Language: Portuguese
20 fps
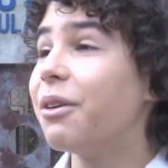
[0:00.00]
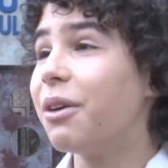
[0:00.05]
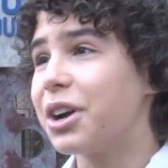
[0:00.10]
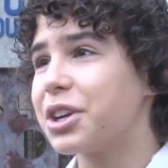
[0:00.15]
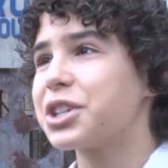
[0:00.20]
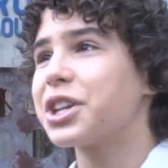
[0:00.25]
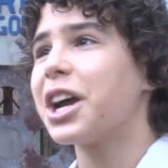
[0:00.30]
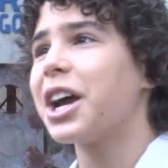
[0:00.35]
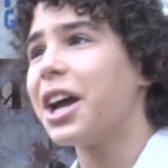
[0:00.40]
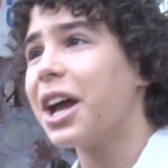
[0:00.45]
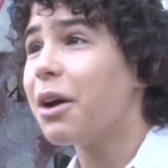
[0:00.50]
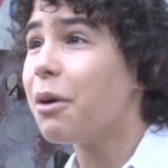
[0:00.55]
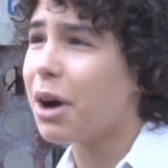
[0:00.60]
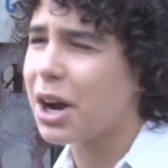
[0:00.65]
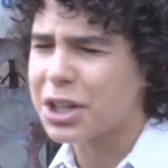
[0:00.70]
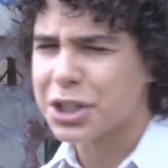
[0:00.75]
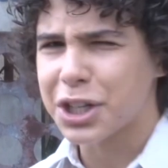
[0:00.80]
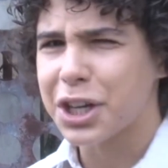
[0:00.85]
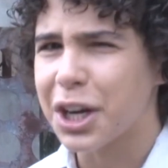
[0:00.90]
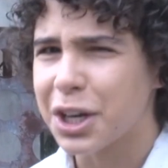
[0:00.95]
Eu acho que, eu
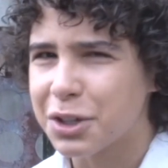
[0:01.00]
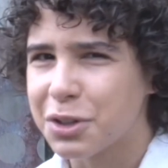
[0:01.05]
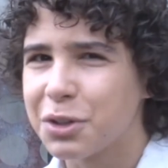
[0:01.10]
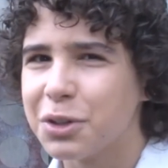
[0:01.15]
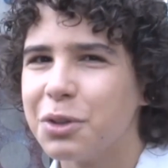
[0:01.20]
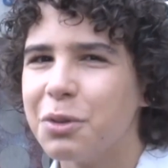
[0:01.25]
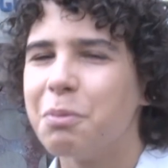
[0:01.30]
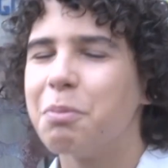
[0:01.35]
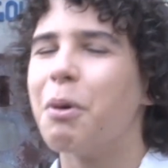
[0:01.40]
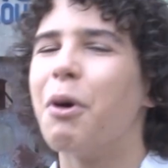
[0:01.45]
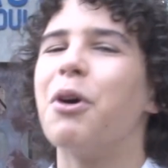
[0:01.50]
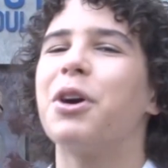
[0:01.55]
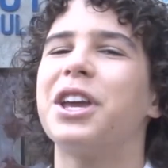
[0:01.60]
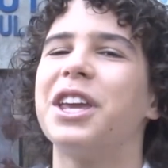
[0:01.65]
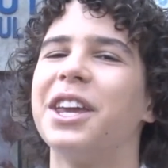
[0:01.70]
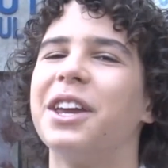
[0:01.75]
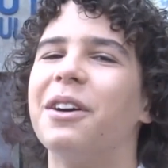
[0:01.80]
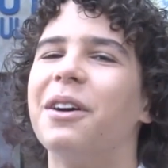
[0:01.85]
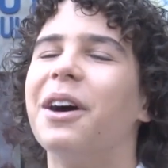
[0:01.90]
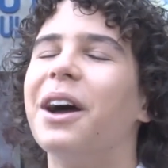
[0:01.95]
acho que ajuda um
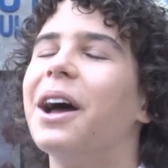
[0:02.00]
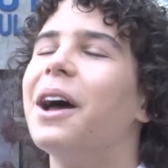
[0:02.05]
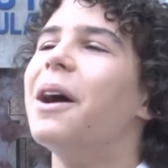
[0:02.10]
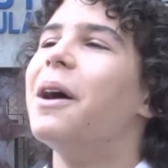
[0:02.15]
pouquinho